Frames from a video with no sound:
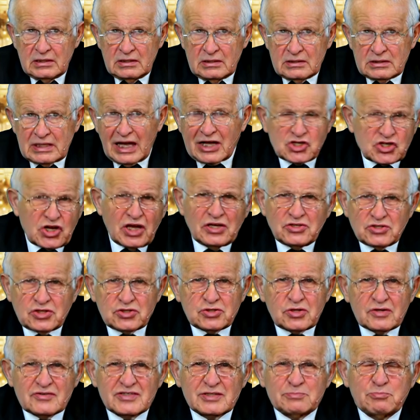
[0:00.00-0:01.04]
tak
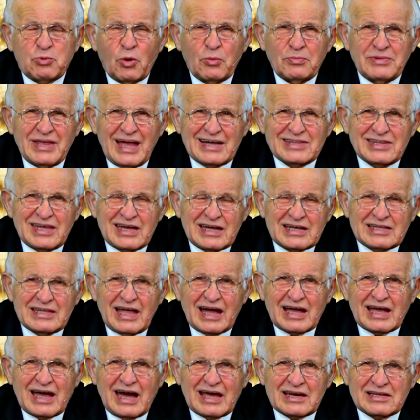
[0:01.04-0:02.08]
często wspomnianych
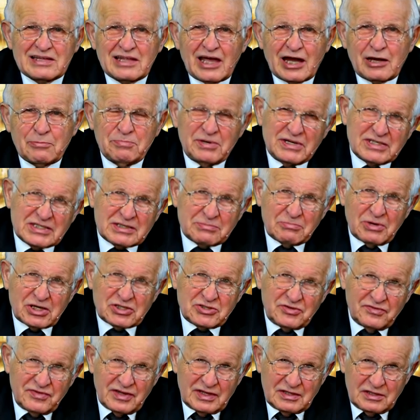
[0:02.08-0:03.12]
na kartach Pisma
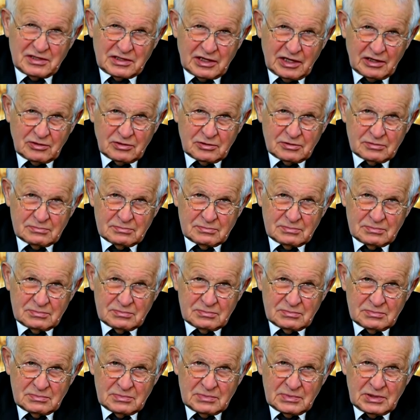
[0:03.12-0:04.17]
Świętego,
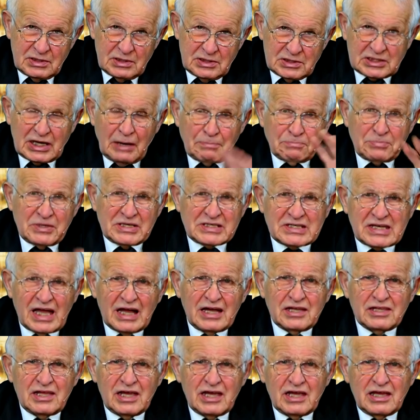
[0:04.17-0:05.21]

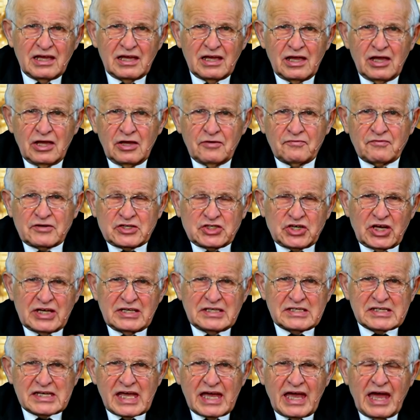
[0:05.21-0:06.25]
zapisane w
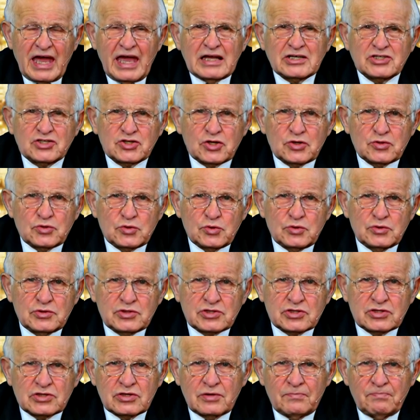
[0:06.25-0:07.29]
księdze
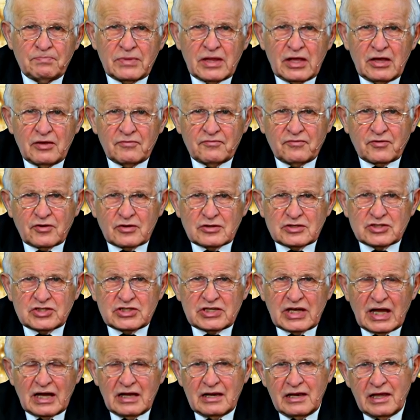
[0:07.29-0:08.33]
Exodus w
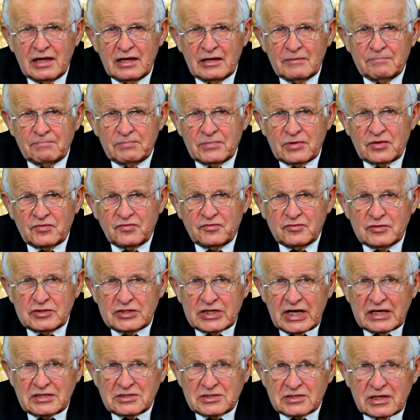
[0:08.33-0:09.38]
rozdziale
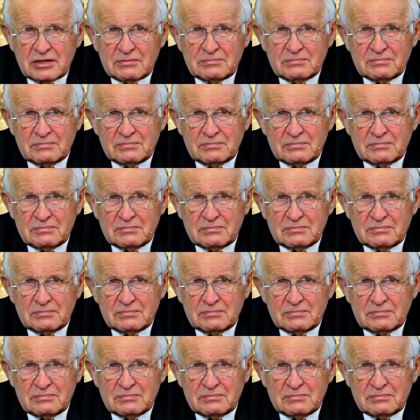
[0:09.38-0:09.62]
20